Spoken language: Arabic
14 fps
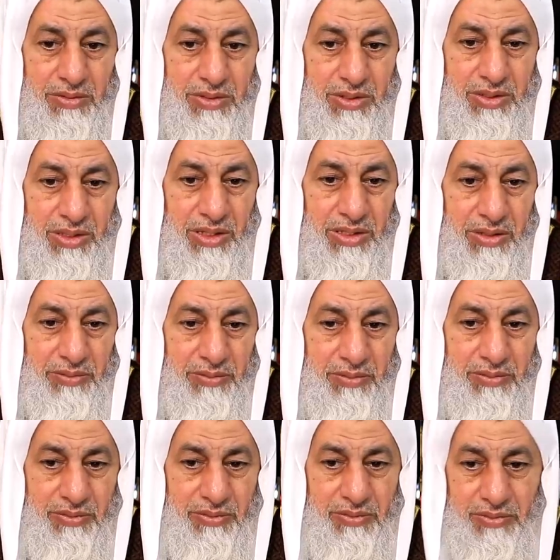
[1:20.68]
إذا كان
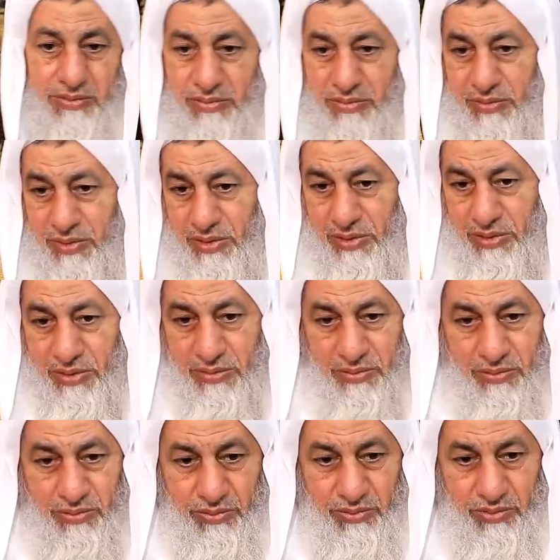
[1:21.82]

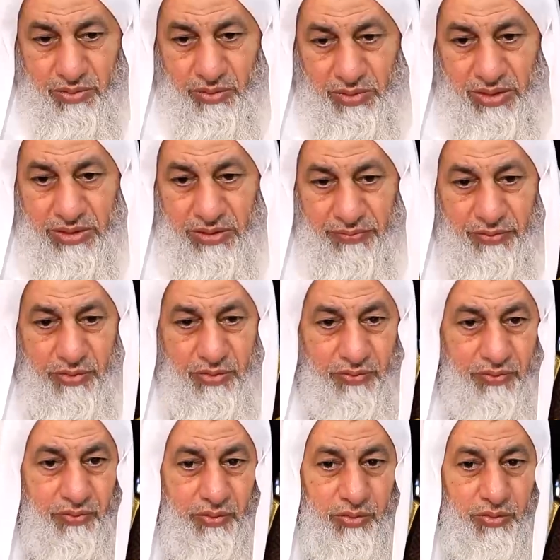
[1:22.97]
يقاتل في
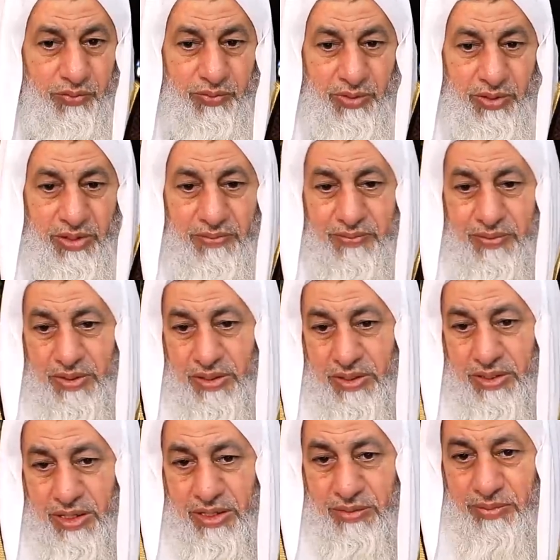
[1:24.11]
صفوف الكفار
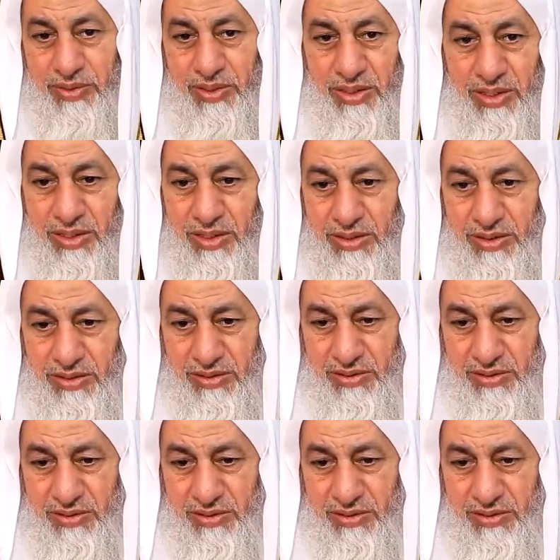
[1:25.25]
فقد علمت الآية